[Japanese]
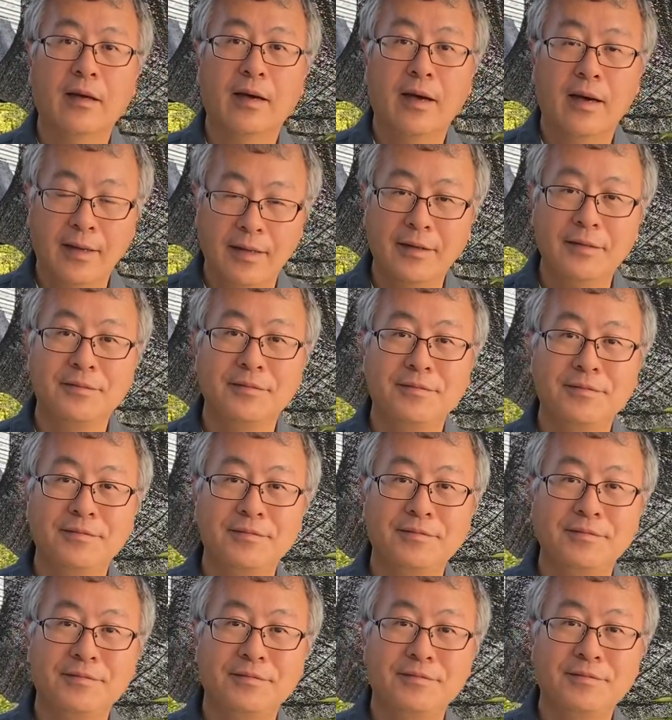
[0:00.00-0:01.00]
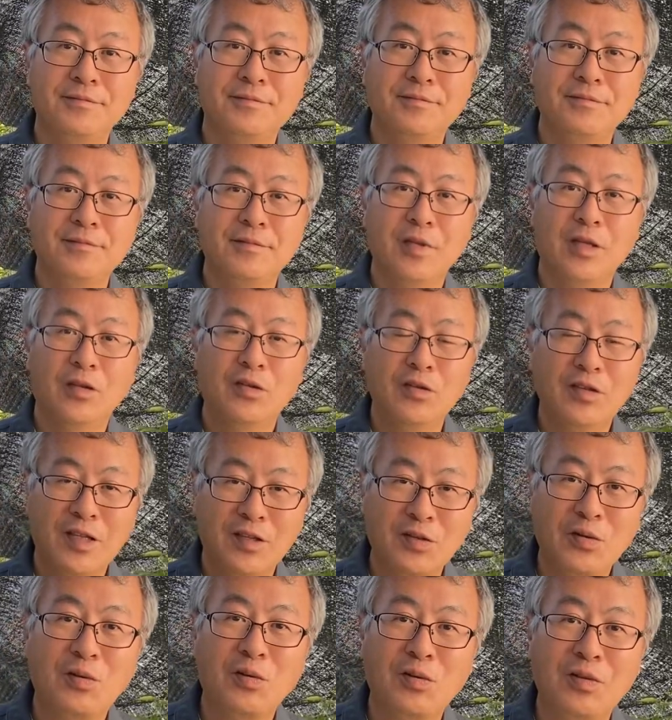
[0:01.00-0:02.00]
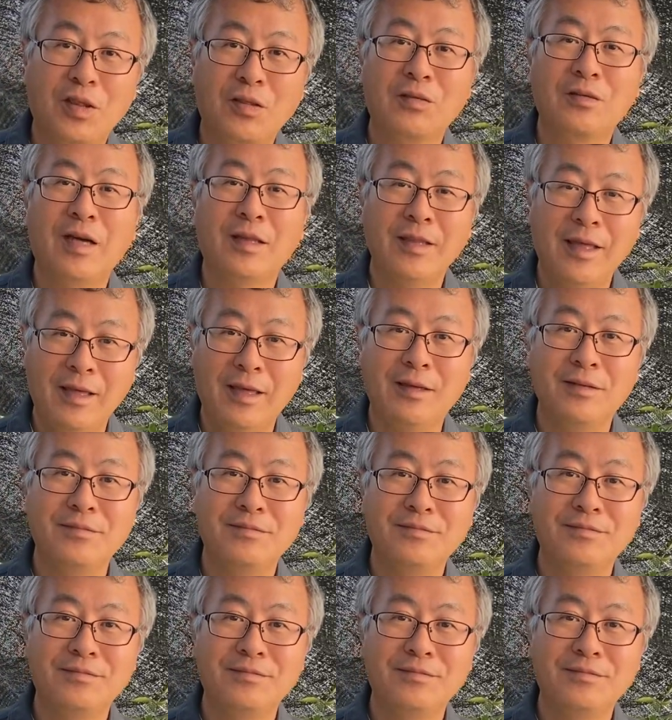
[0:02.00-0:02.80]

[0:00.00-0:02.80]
わかりました、はい、そういったところですかね。